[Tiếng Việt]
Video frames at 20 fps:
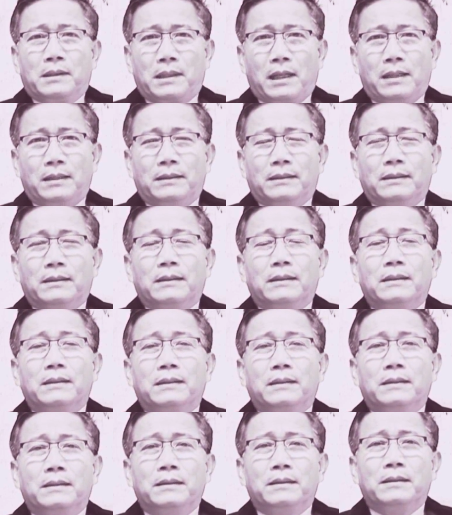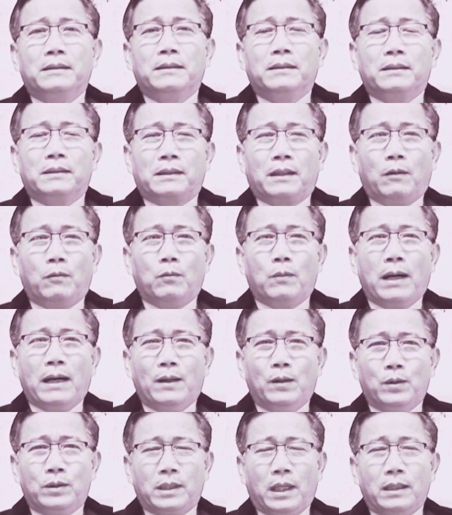Cần thông
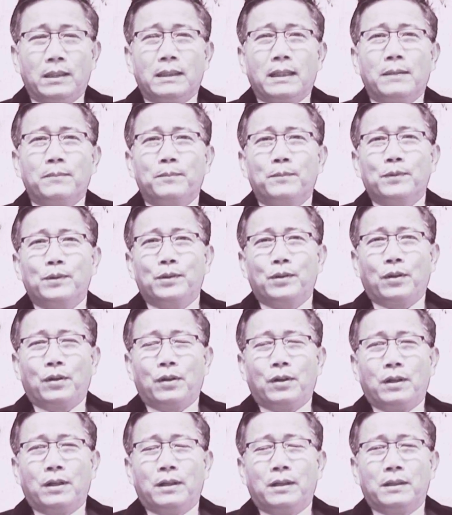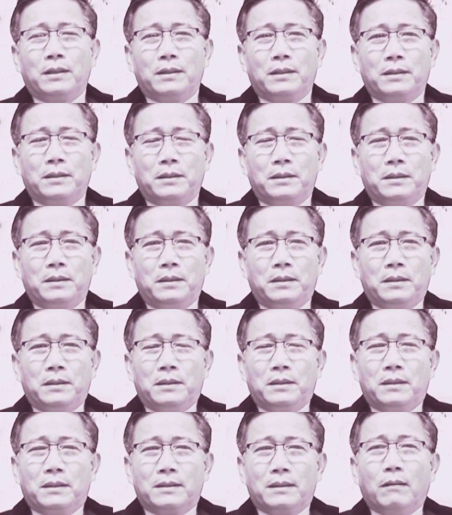báo khẩn cấp cho
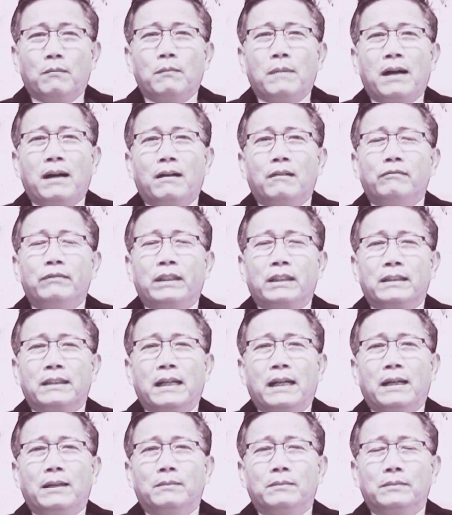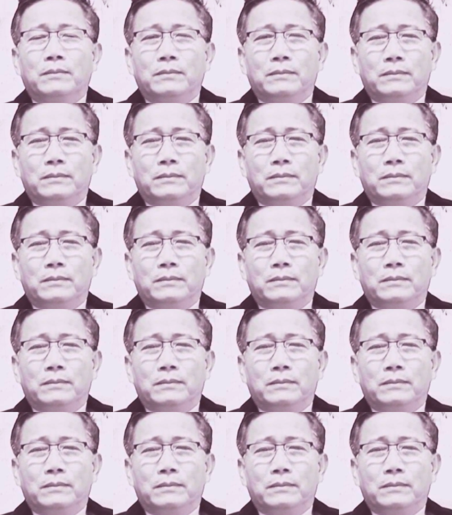đồng bào Việt Nam